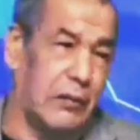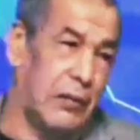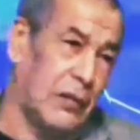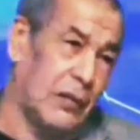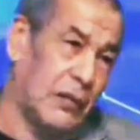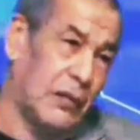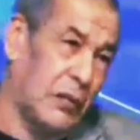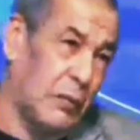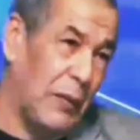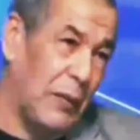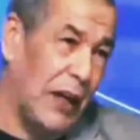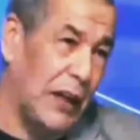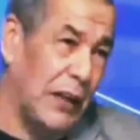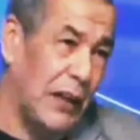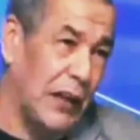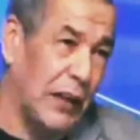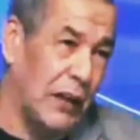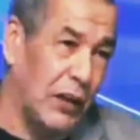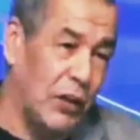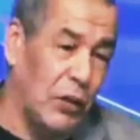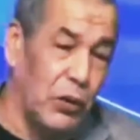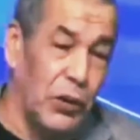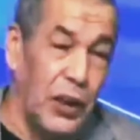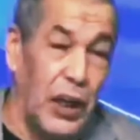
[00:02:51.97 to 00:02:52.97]
اسمح لي
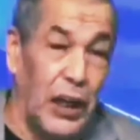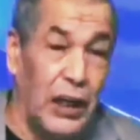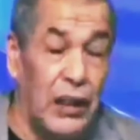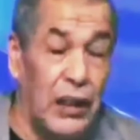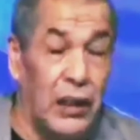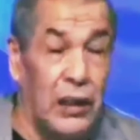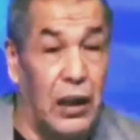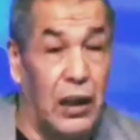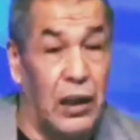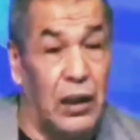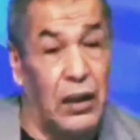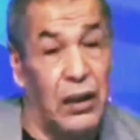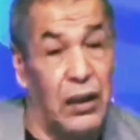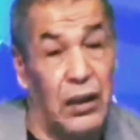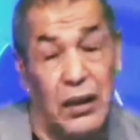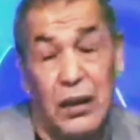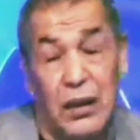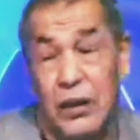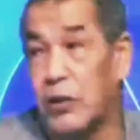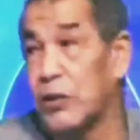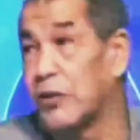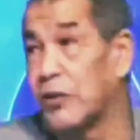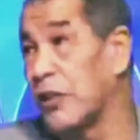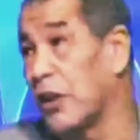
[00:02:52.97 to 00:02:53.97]
خويا علي
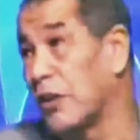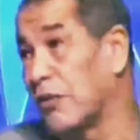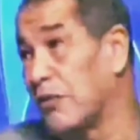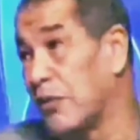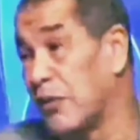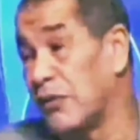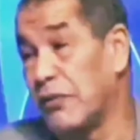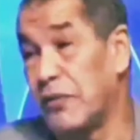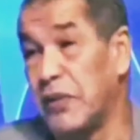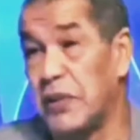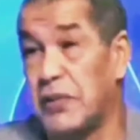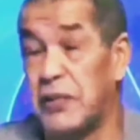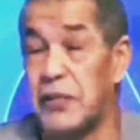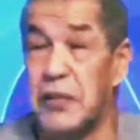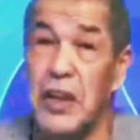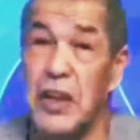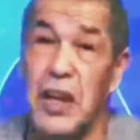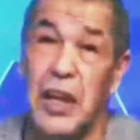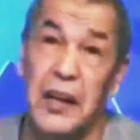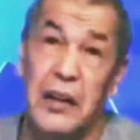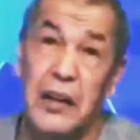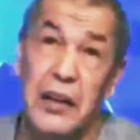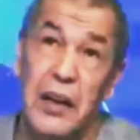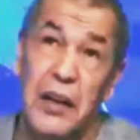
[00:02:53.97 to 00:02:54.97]
خزر في
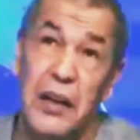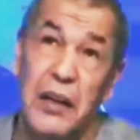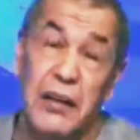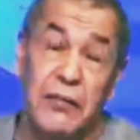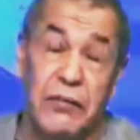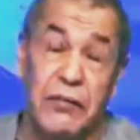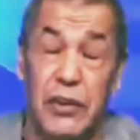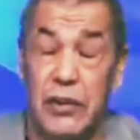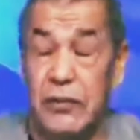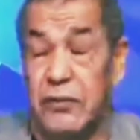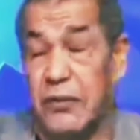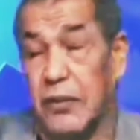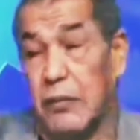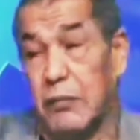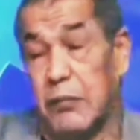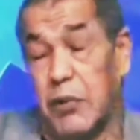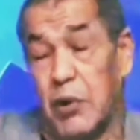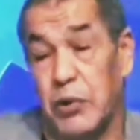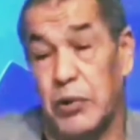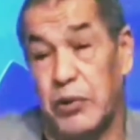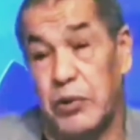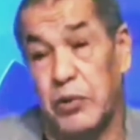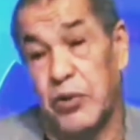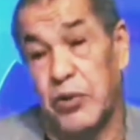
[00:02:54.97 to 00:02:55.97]
الفيستيار في
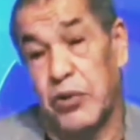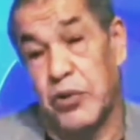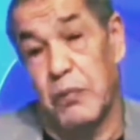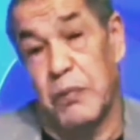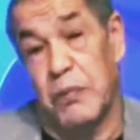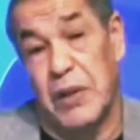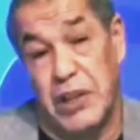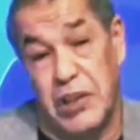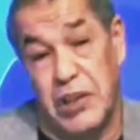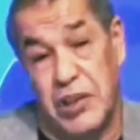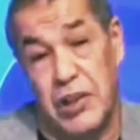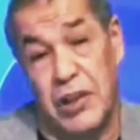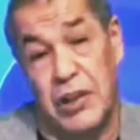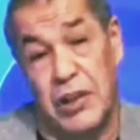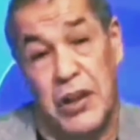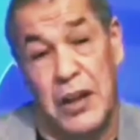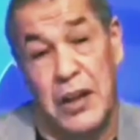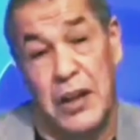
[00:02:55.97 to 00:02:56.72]
البونتوش باش